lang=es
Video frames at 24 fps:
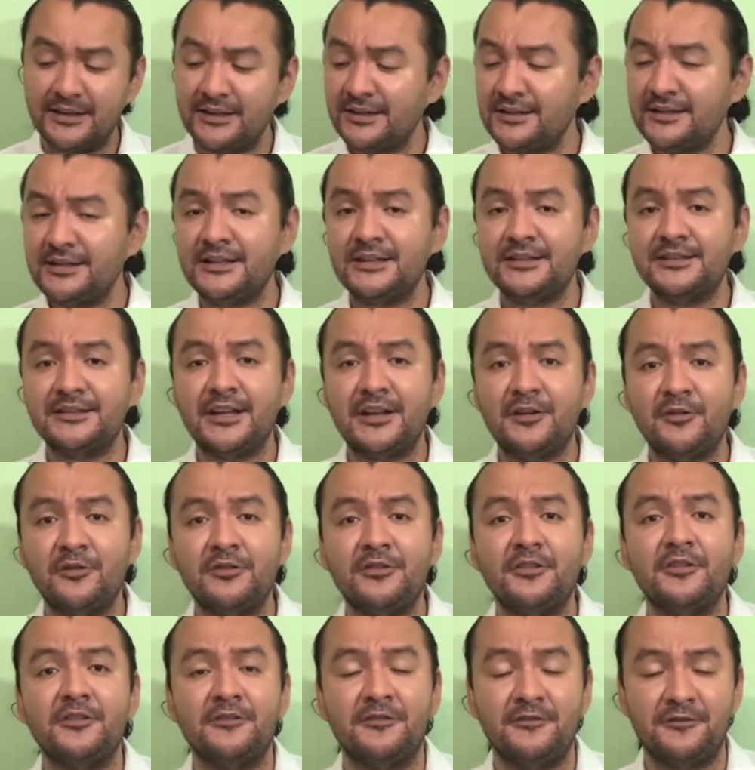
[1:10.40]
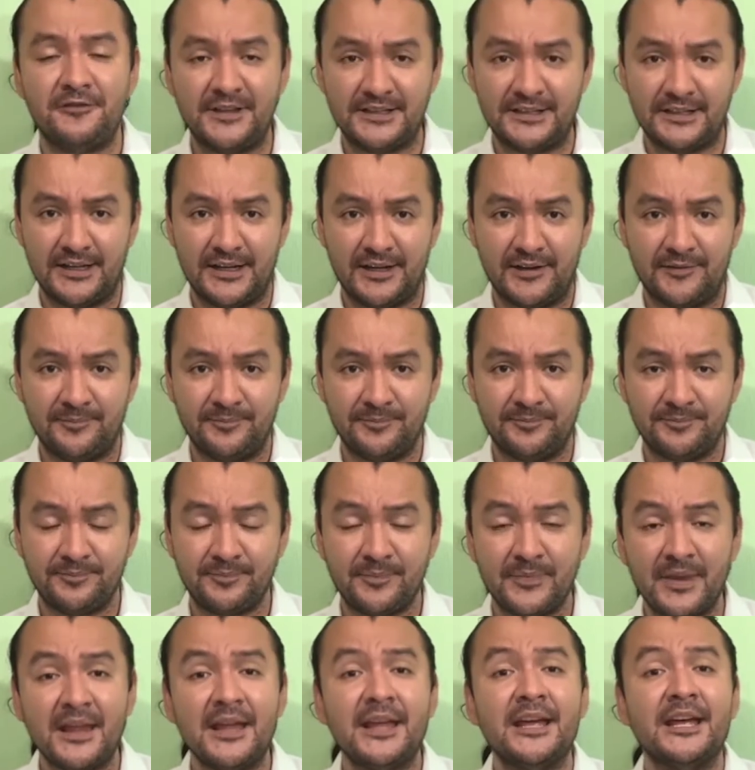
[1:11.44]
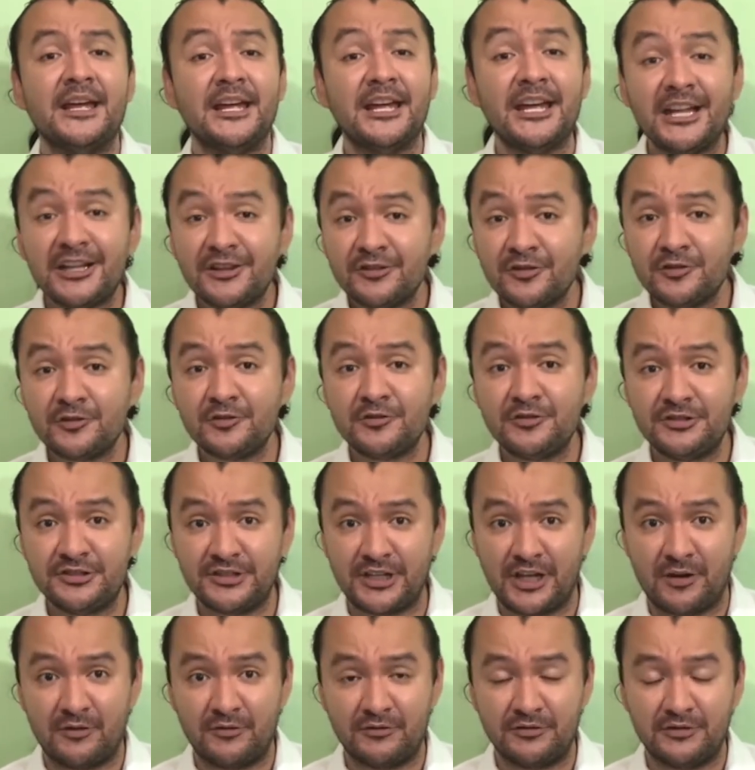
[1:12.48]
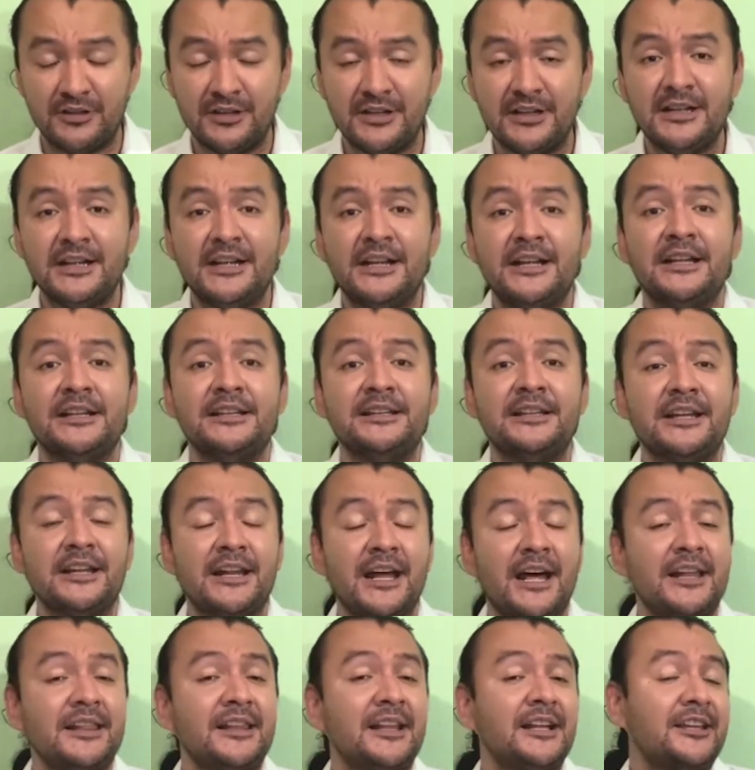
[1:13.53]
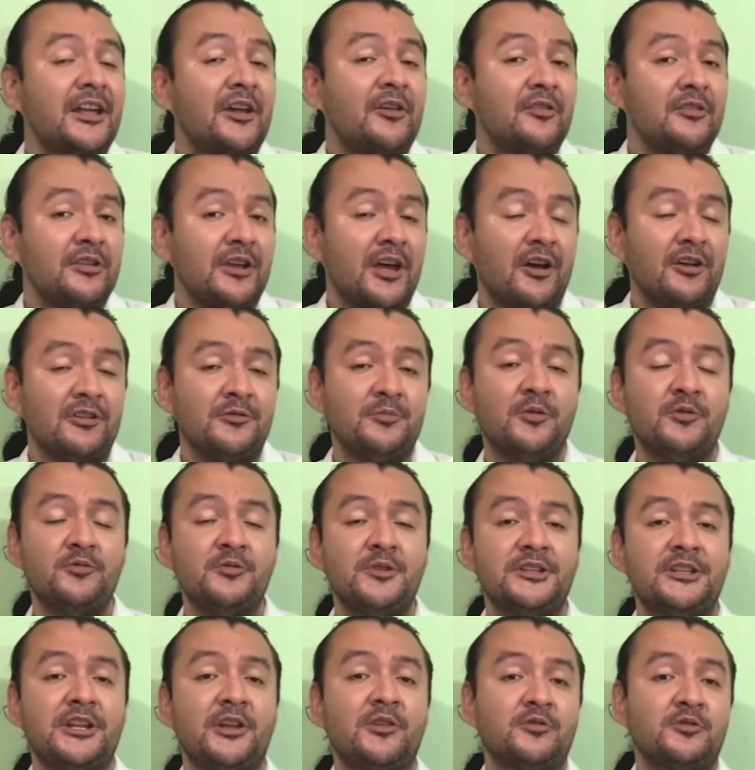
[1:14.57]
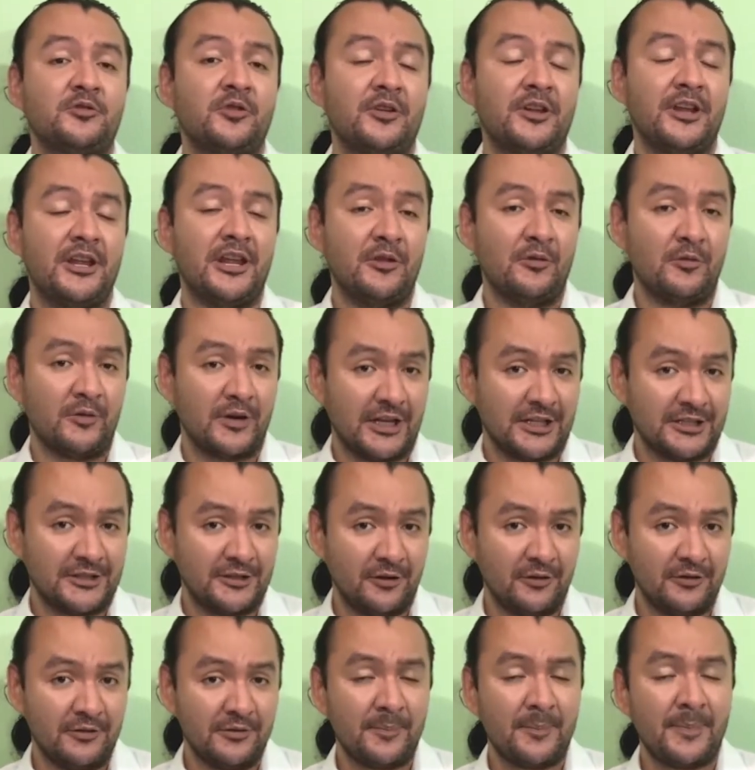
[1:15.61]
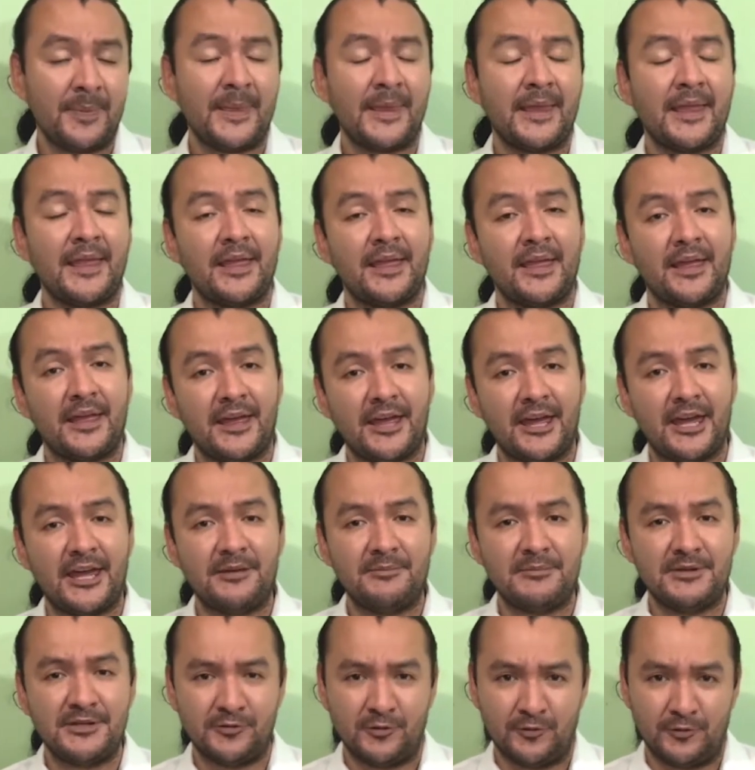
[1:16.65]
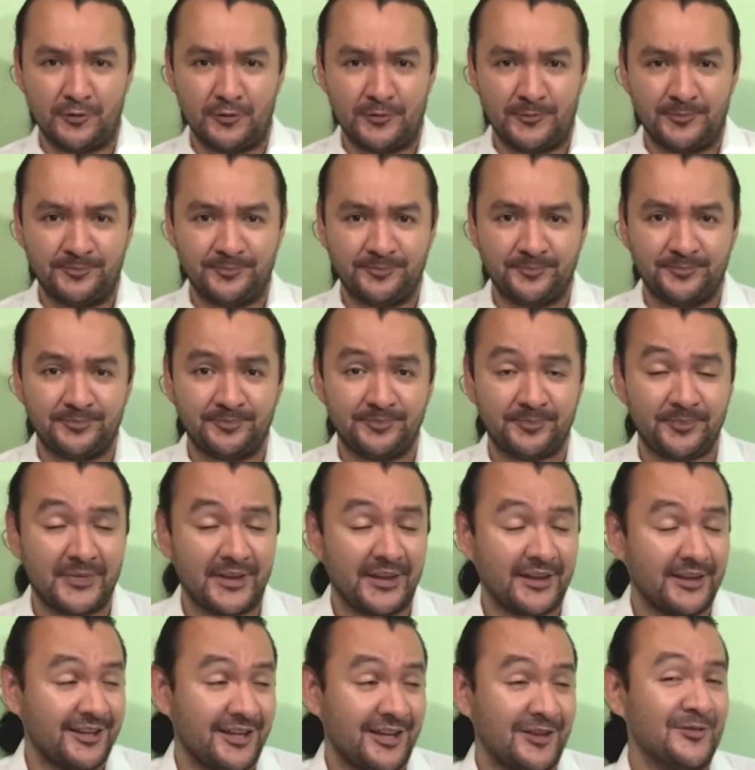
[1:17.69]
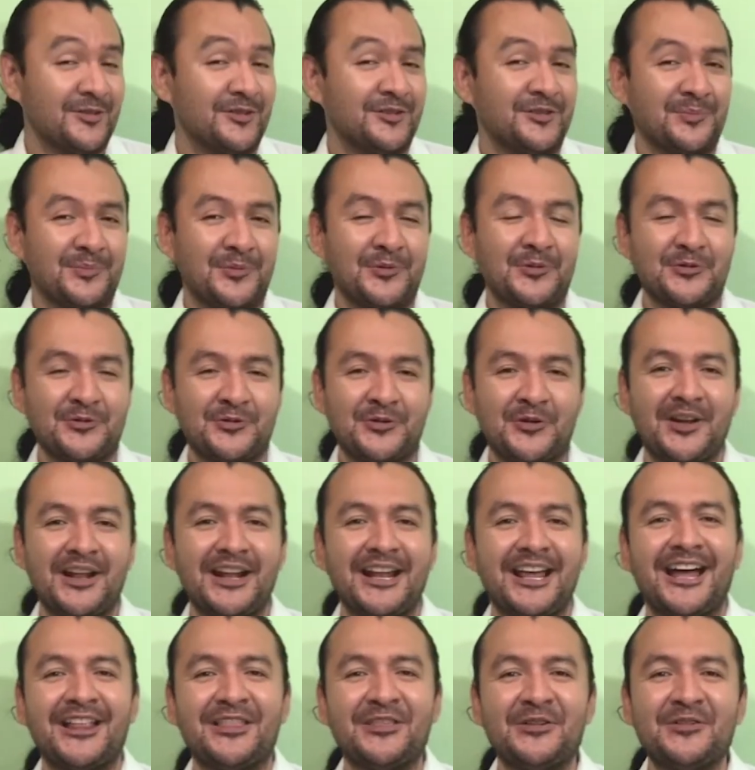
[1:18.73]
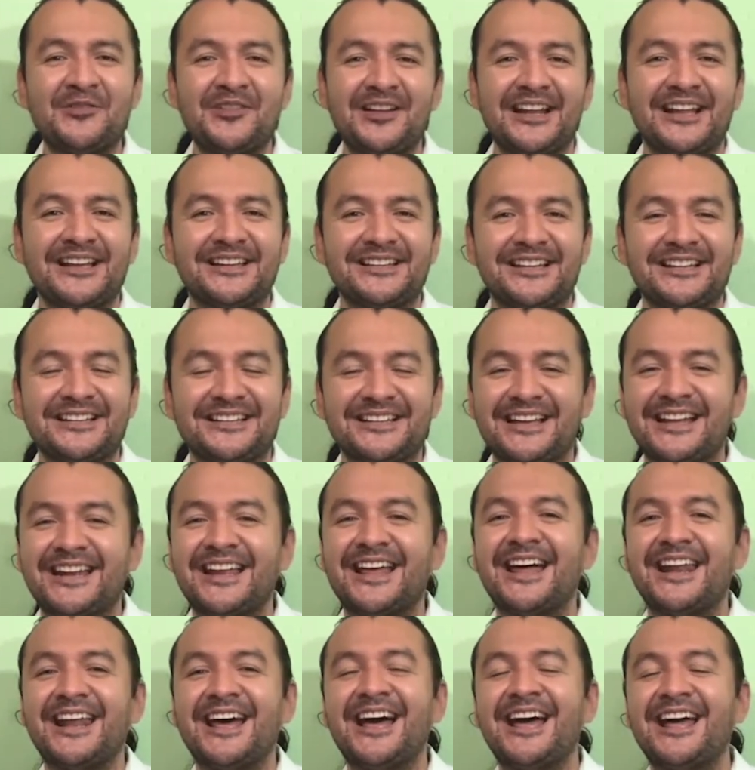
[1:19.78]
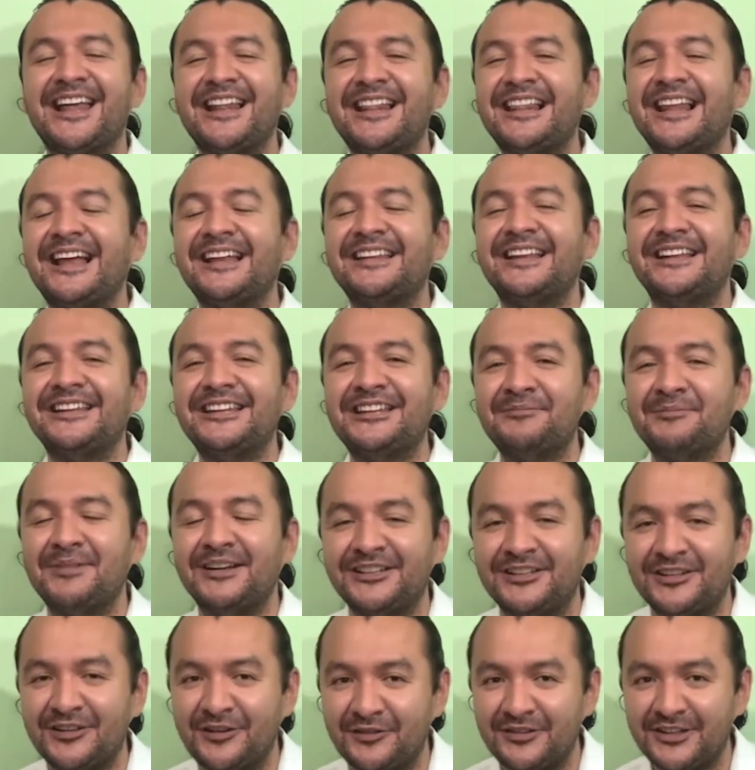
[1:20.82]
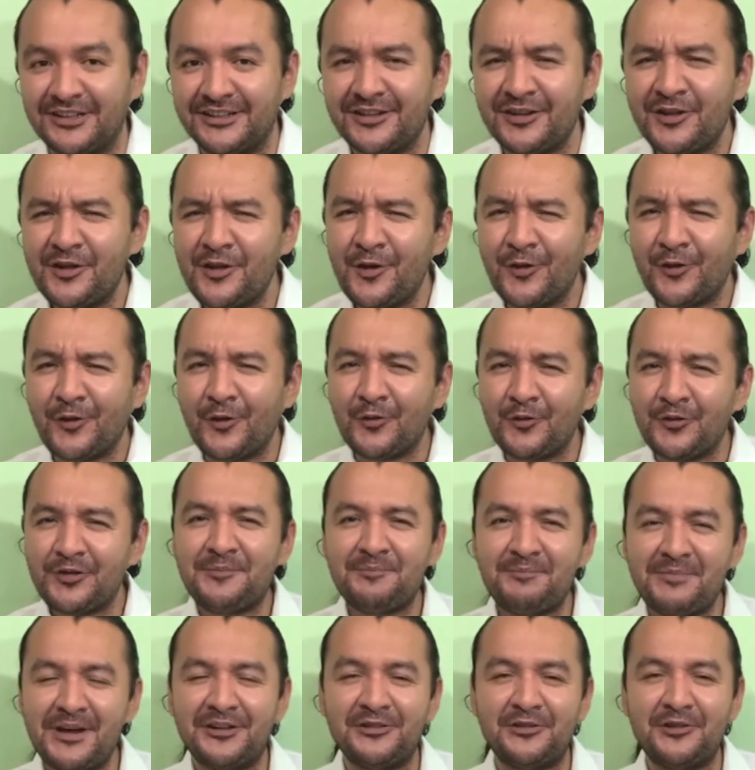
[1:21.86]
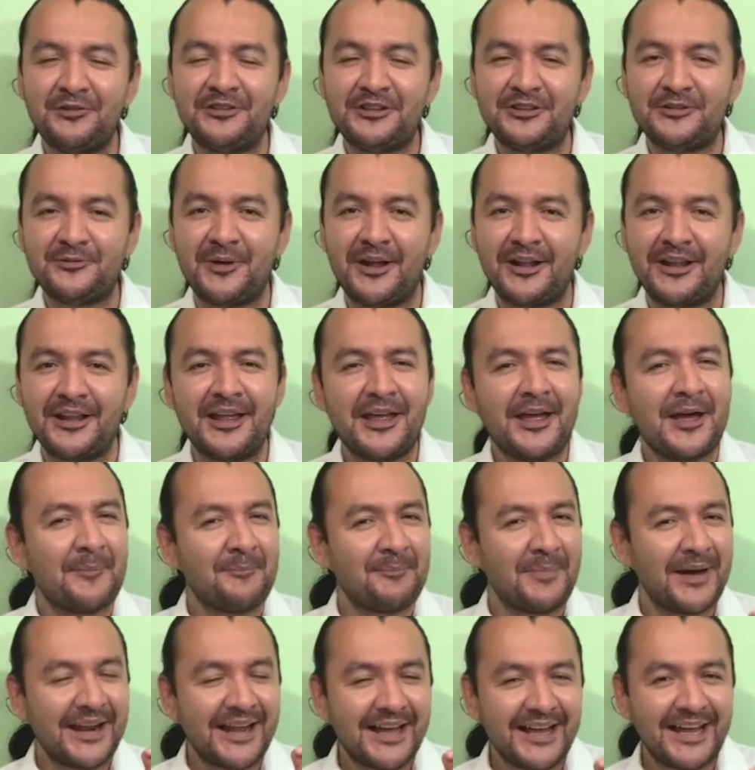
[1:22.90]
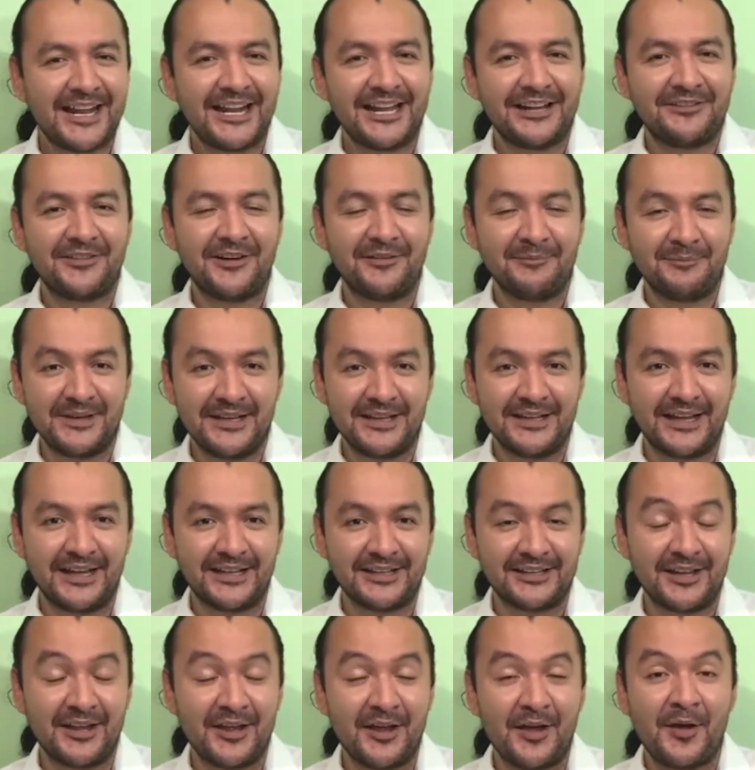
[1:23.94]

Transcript: y en salud física. Estos consejos serán desarrollados por nuestra doctora de educación, Amy Soto. Y nuestro productor Alejandro Velázquez creará las animaciones con un impacto visual para que las familias